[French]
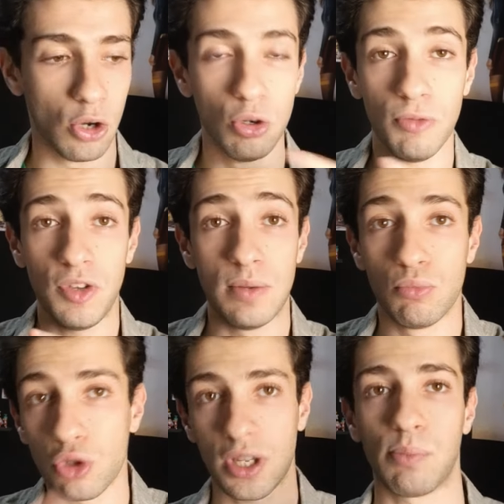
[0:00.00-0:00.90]
le film
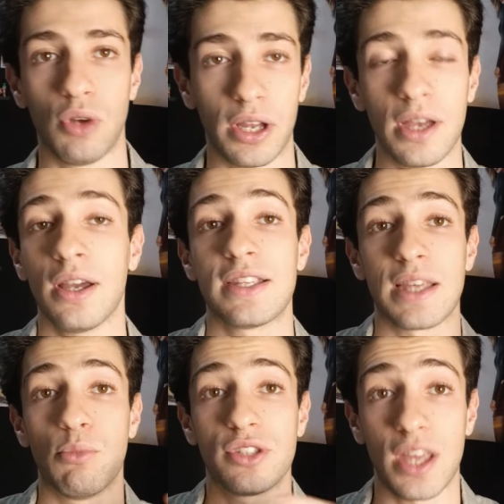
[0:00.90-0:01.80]
ne sert plus à rien, et
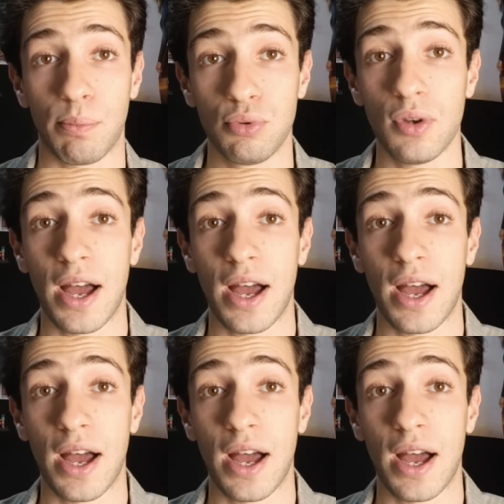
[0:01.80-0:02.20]
ça me sert plus